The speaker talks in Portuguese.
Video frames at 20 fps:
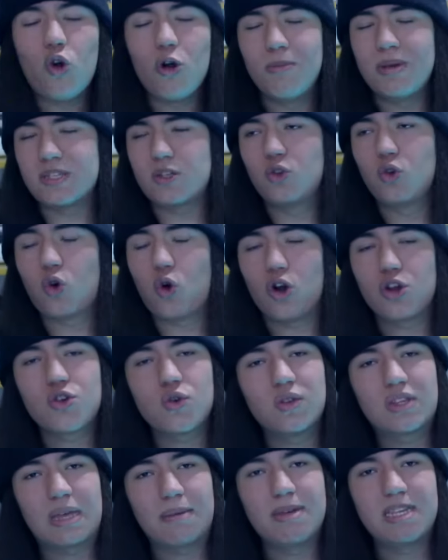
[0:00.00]
começo do
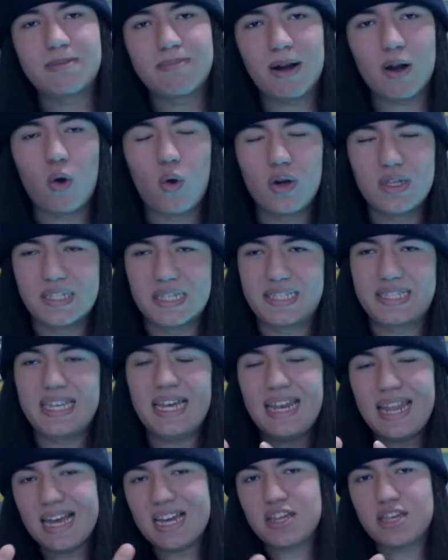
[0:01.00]
código tá a mesma coisa,
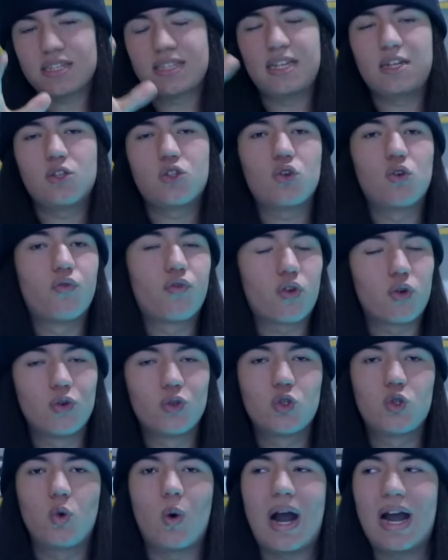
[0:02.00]
select asterisco from
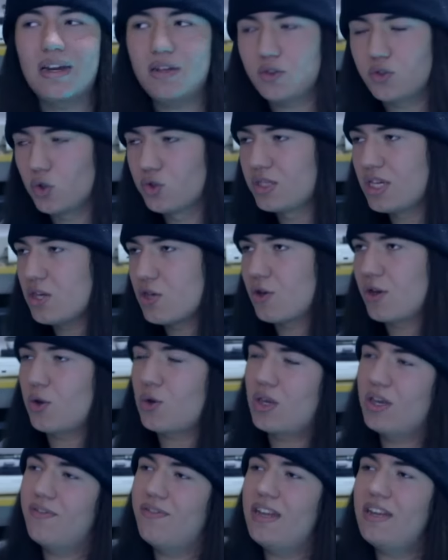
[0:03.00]
usuários, ou seja, eu quero
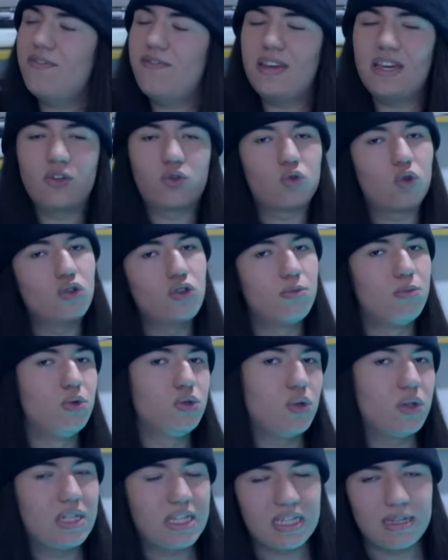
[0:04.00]
que verifique todo
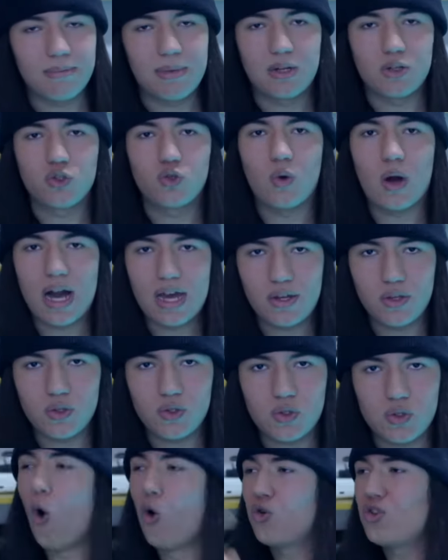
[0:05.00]
mundo da tabela
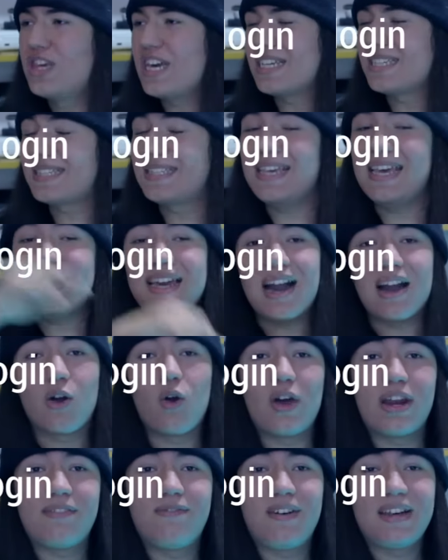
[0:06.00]
usuários, onde a senha
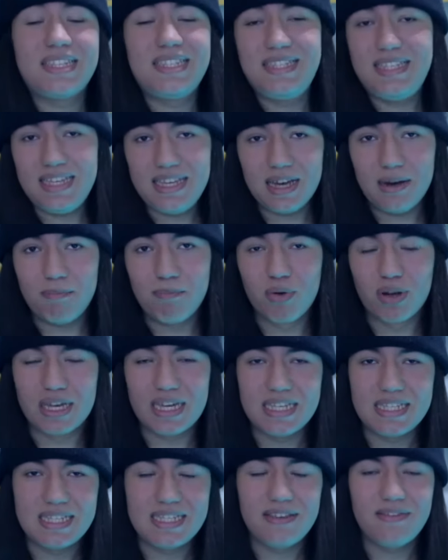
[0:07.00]
agora é vazia,
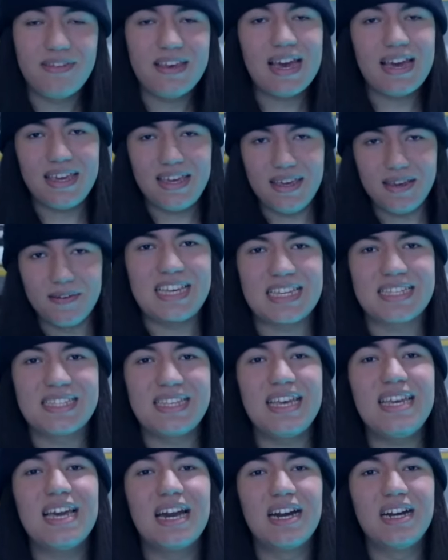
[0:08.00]
porque você vê aí que a
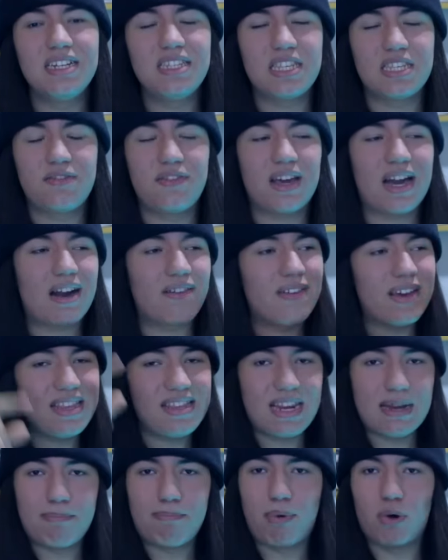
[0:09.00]
senha antes ficava
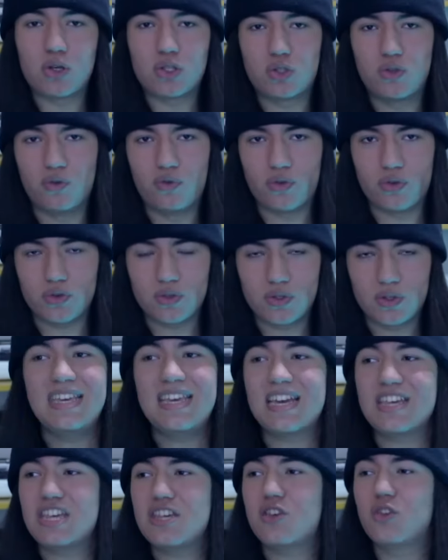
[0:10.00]
entre apóstrofos.
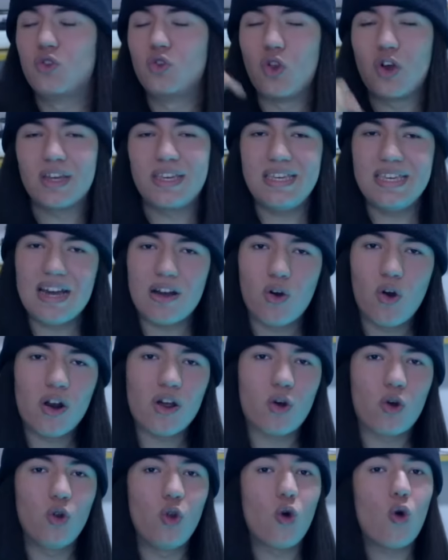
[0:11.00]
E a gente no login
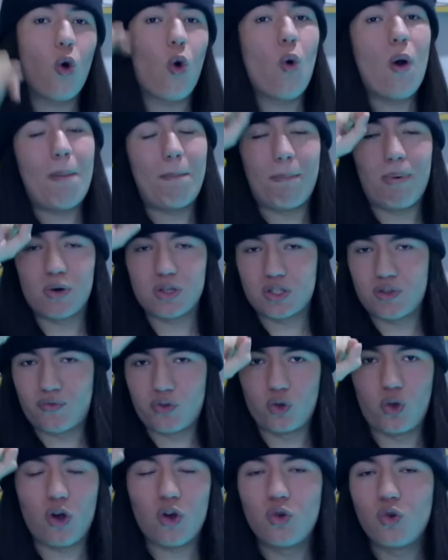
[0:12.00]
agora colocou um
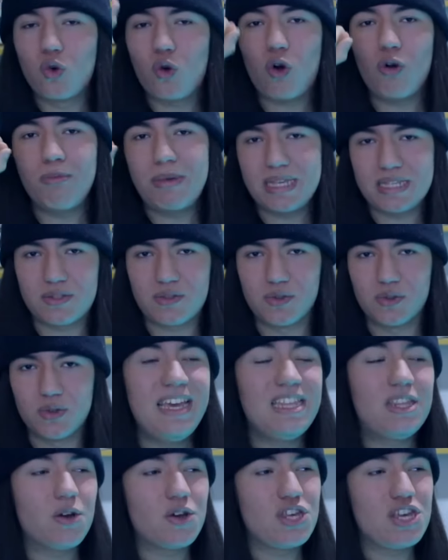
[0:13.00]
apóstrofo logo no começo.
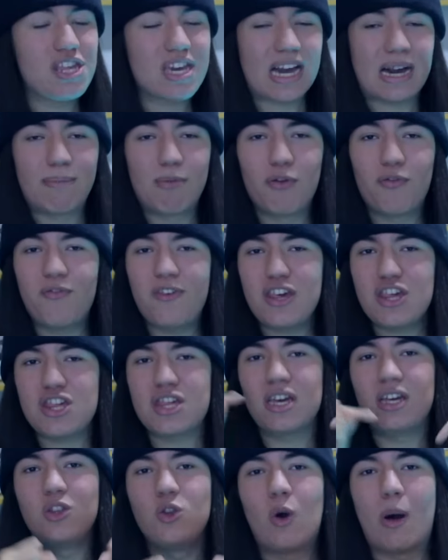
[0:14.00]
Então a gente acabou
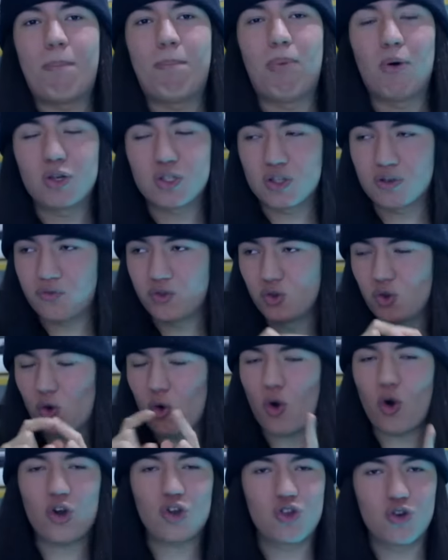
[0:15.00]
fechando o apóstrofo do
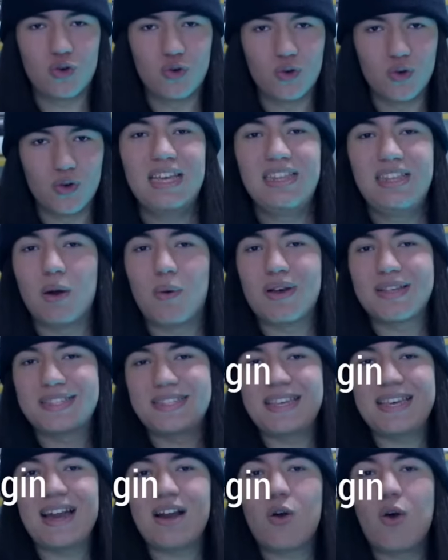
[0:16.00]
código. Então a
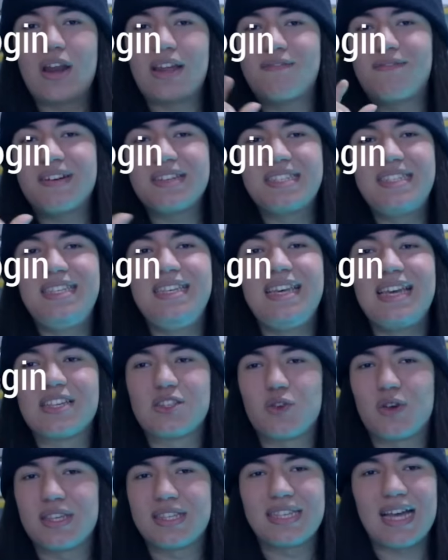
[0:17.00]
senha agora é vazia,
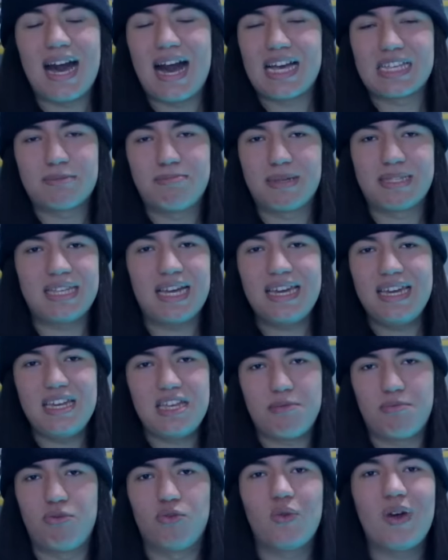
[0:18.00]
só essa aspas aí,
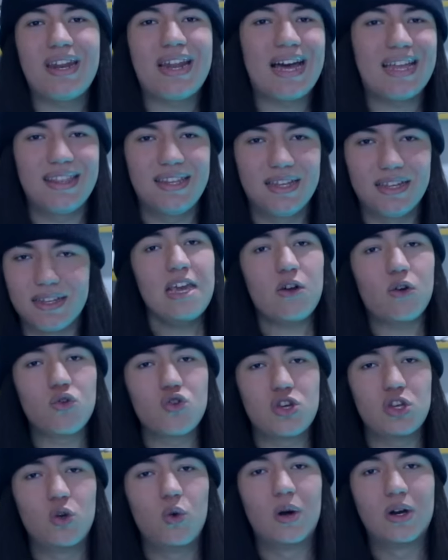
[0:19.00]
tipo, não é nada. E
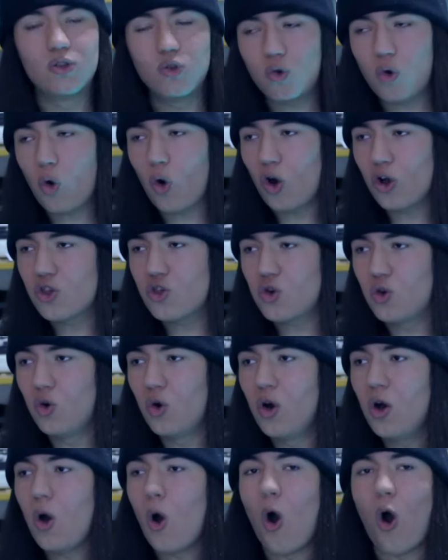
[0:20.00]
continuando o
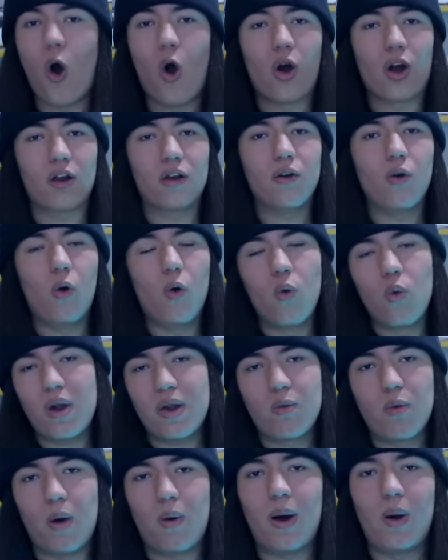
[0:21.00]
código, or 1 é
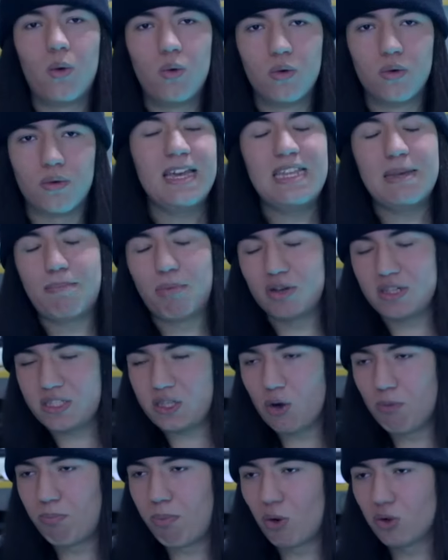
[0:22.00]
igual a 1. E depois
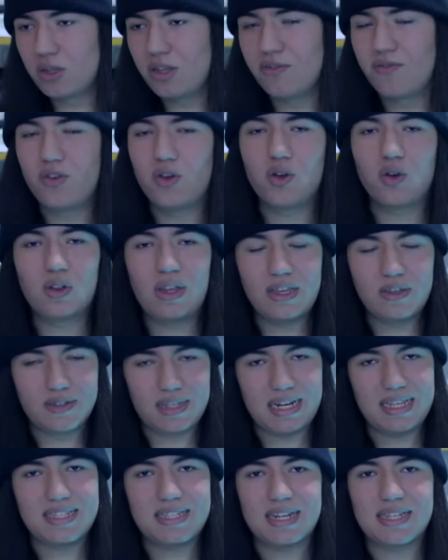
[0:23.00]
tem o ponto e vírgula e os
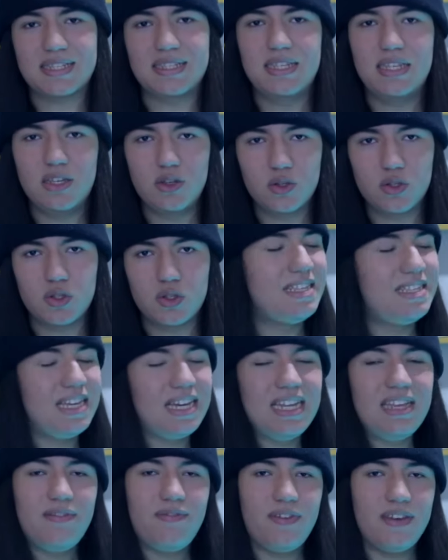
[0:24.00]
três tracinhos, que
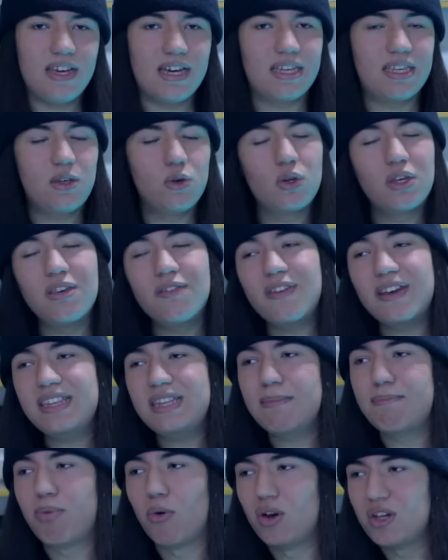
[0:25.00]
significa que o que vem
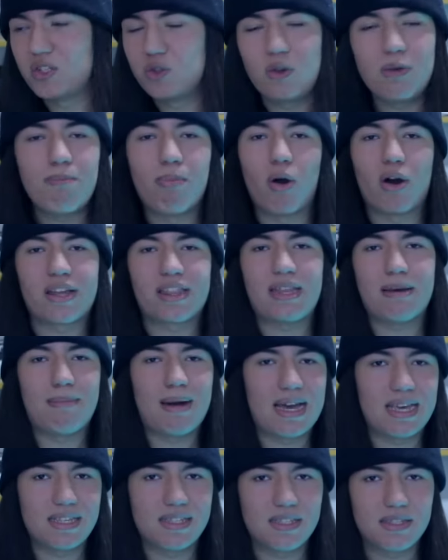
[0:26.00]
depois não importa
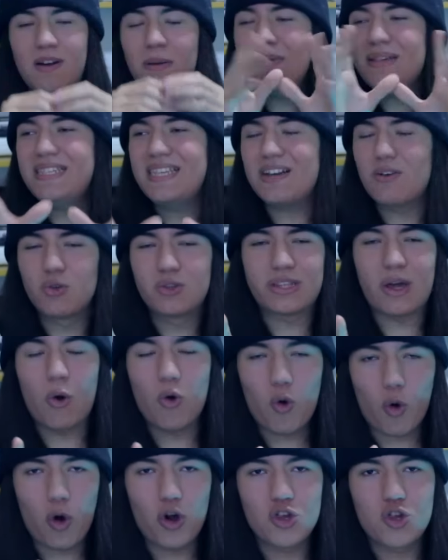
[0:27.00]
mais. Vamos executar o
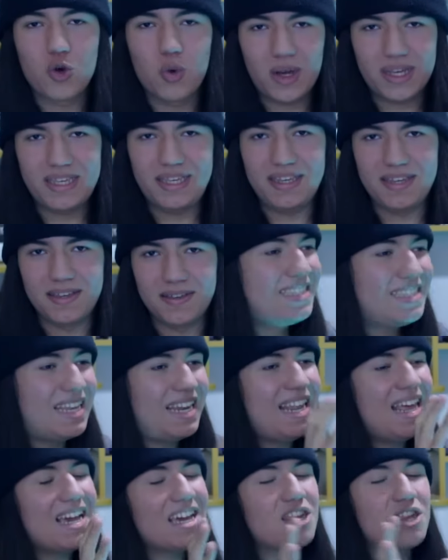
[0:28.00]
código aqui.
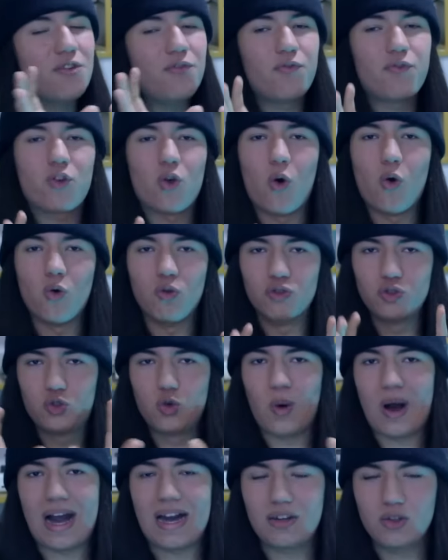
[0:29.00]
Select from
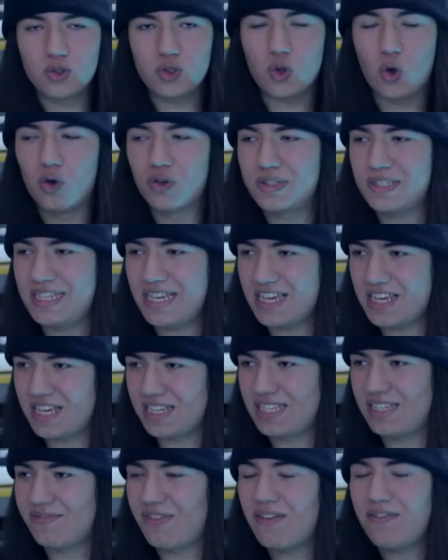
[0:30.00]
usuários, ou seja,
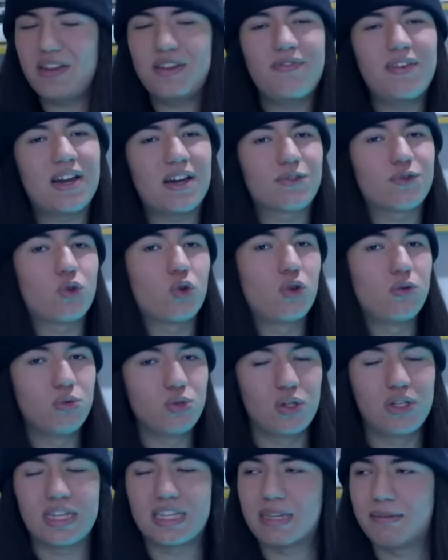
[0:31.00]
você vai verificar todo
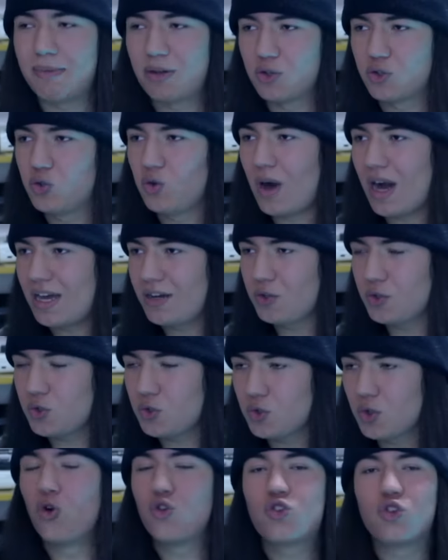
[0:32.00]
mundo da tabela
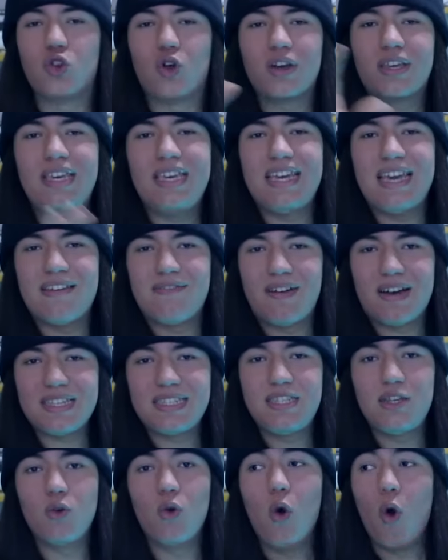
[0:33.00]
usuários, onde o login é
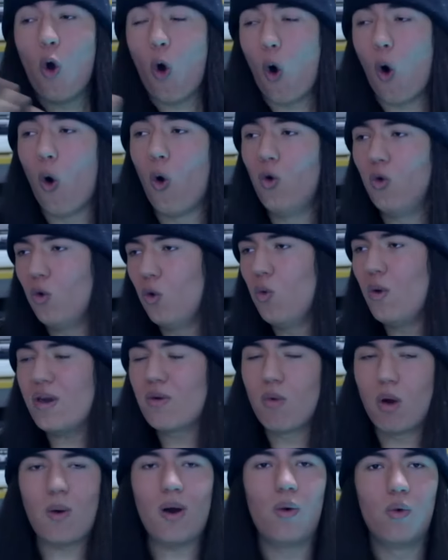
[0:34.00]
vazio ou 1 é
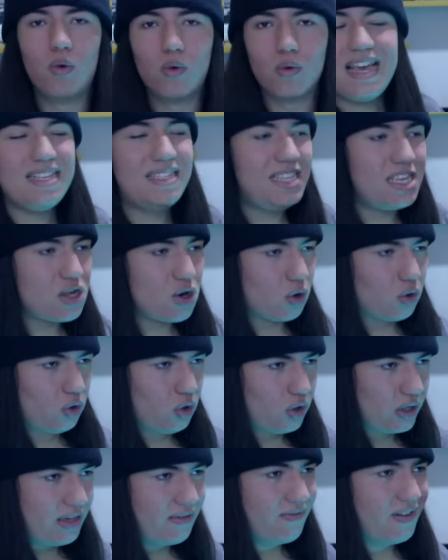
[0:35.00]
igual a 1. Existe algum
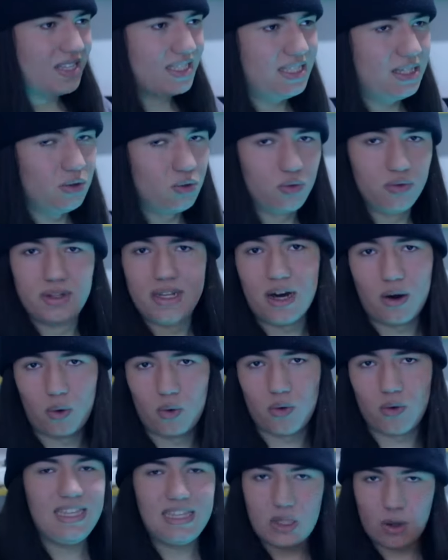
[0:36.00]
login vazio?
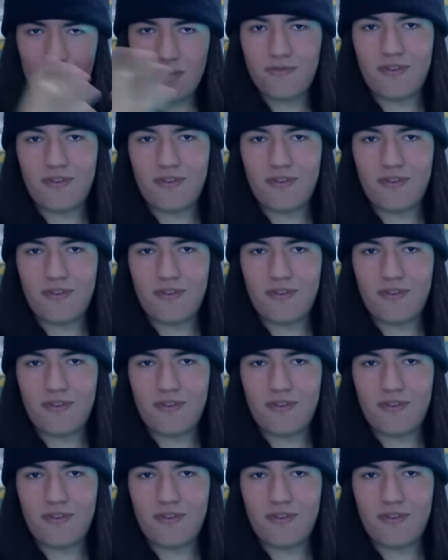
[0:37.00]
Não. Então é